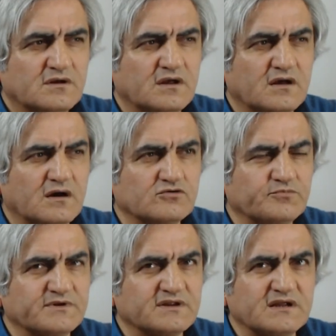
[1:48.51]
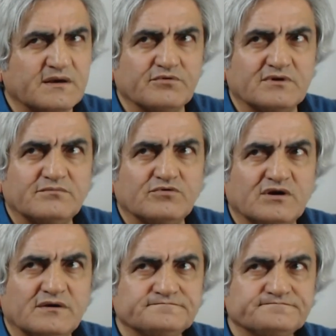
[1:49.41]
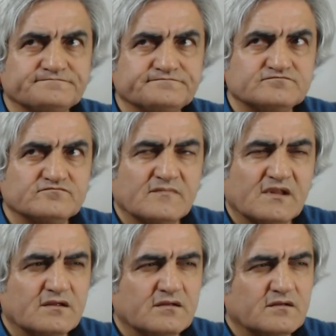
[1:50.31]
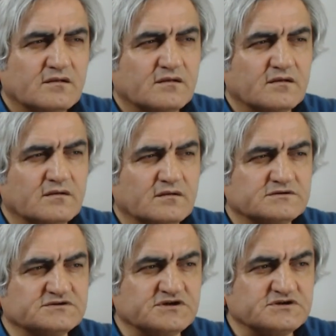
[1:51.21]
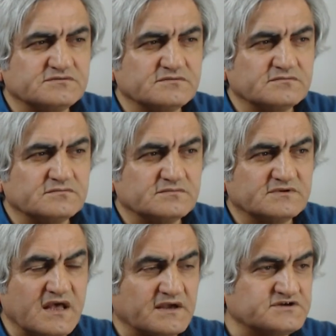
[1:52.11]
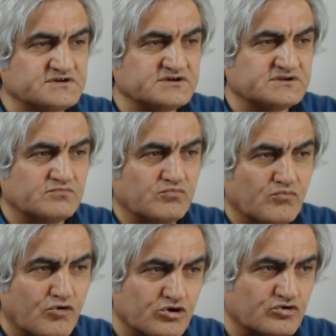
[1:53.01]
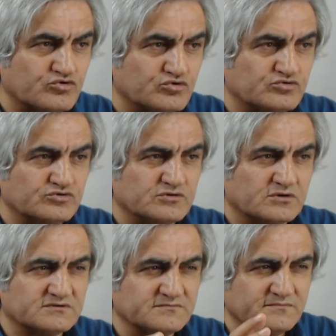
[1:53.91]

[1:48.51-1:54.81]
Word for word: E, Avrupa'da ne yapıyorlar? Böyle e, çeş, tek çeşit monokültür yok.